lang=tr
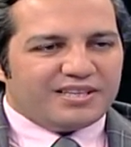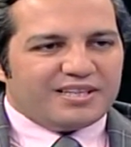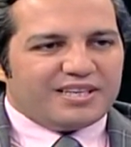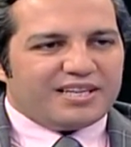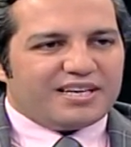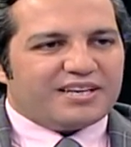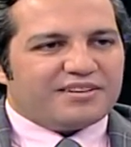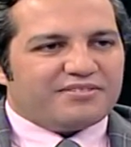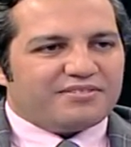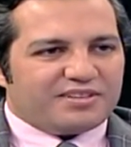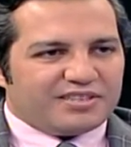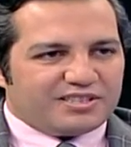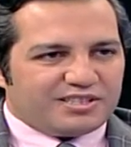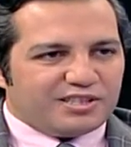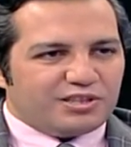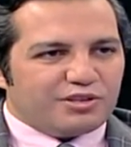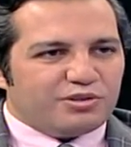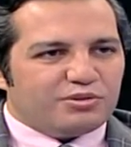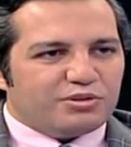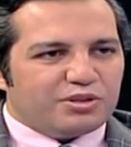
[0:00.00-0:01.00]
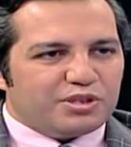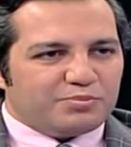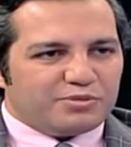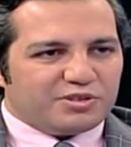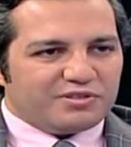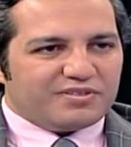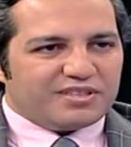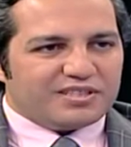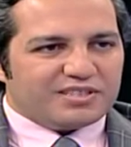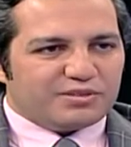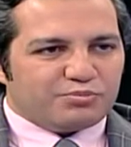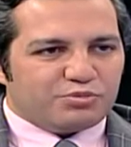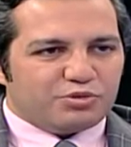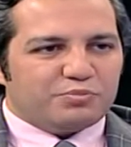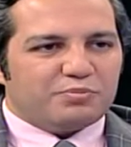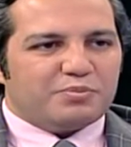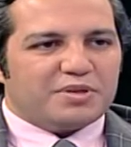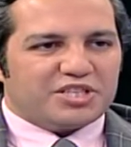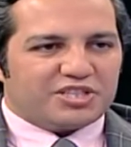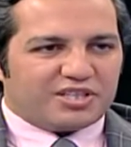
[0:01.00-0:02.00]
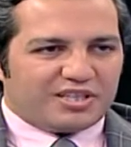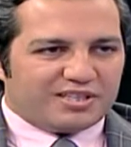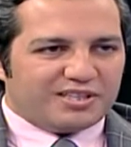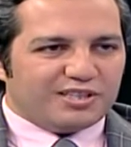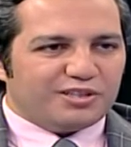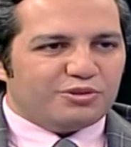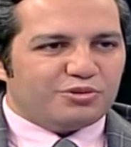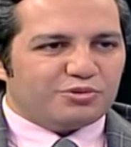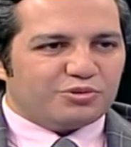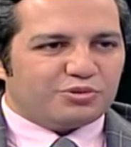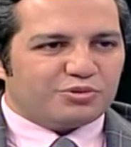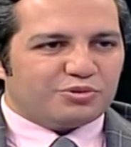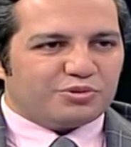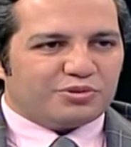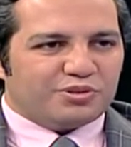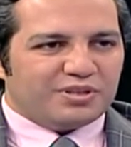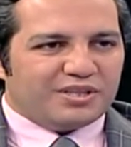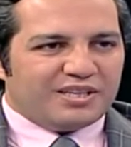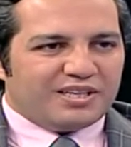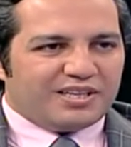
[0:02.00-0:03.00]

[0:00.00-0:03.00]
eğer fazla kilolarımız varsa bunun 5-6 kilosunu